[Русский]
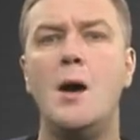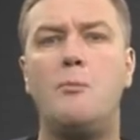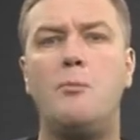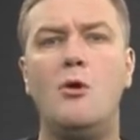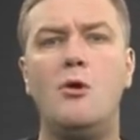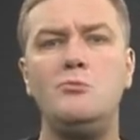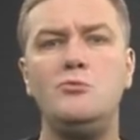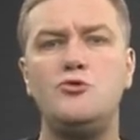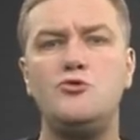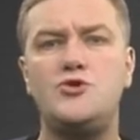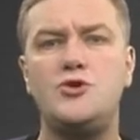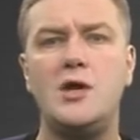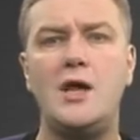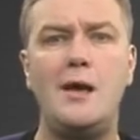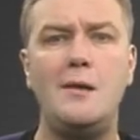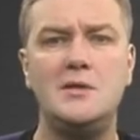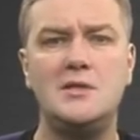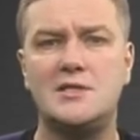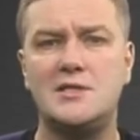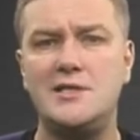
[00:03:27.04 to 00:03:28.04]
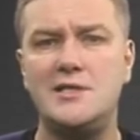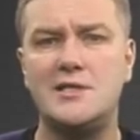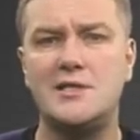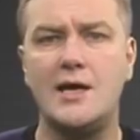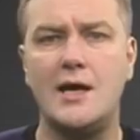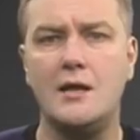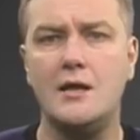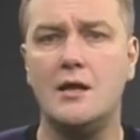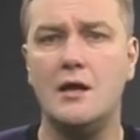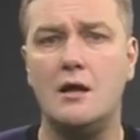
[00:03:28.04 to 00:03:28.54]
Помню Челябинский
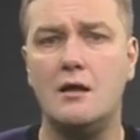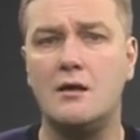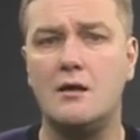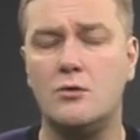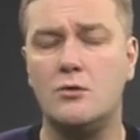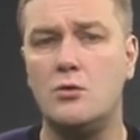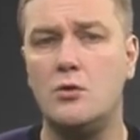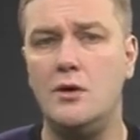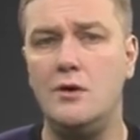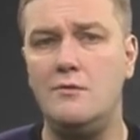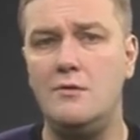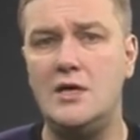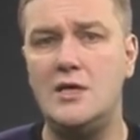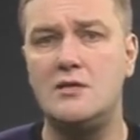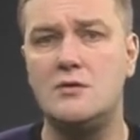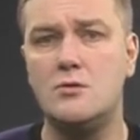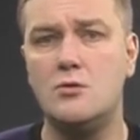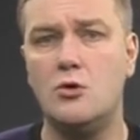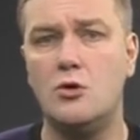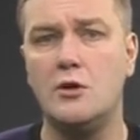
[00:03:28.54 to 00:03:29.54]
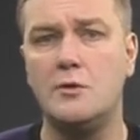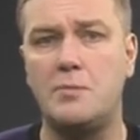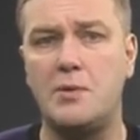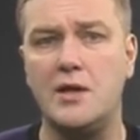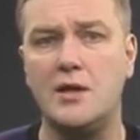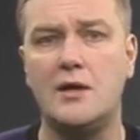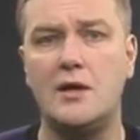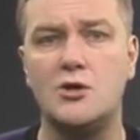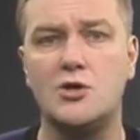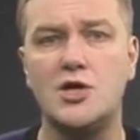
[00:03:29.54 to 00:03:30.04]
скандал, который весь год
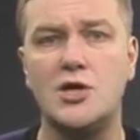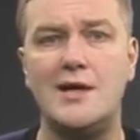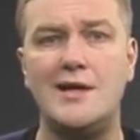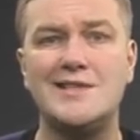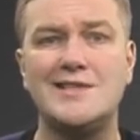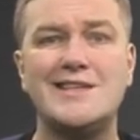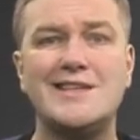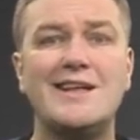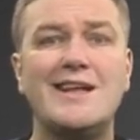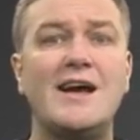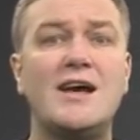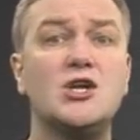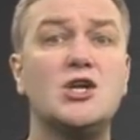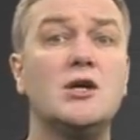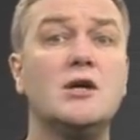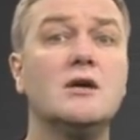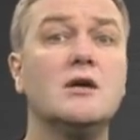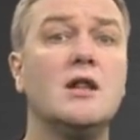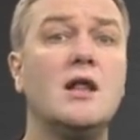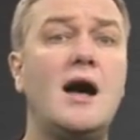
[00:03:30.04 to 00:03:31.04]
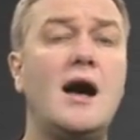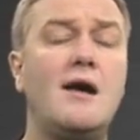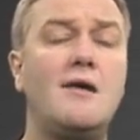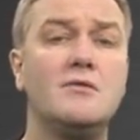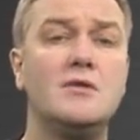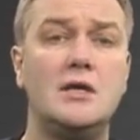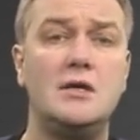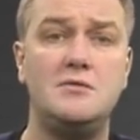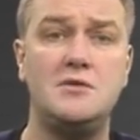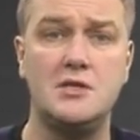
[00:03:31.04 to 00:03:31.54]
продолжался, даже
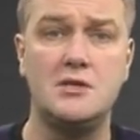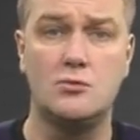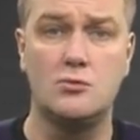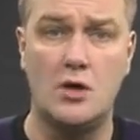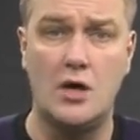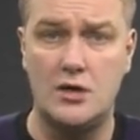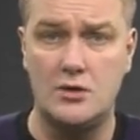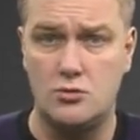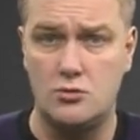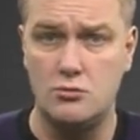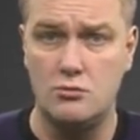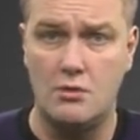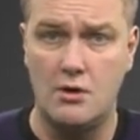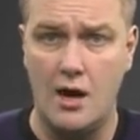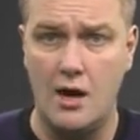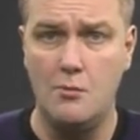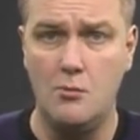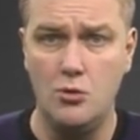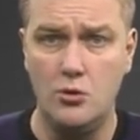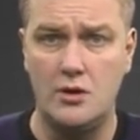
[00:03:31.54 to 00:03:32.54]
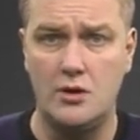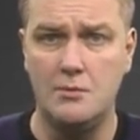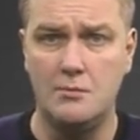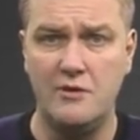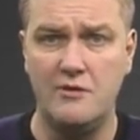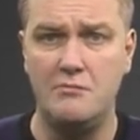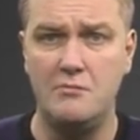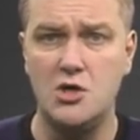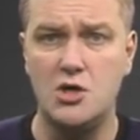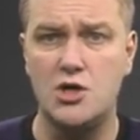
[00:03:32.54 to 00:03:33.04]
главный в ситуацию как будто
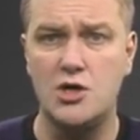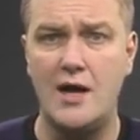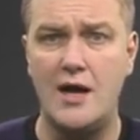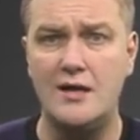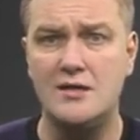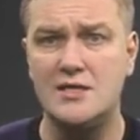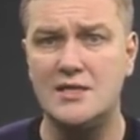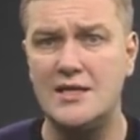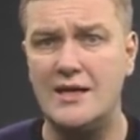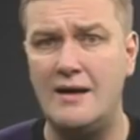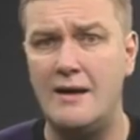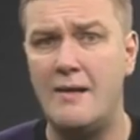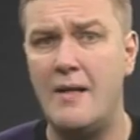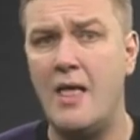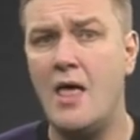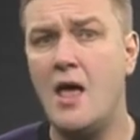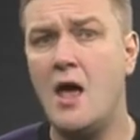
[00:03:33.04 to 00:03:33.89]
бы вмешался.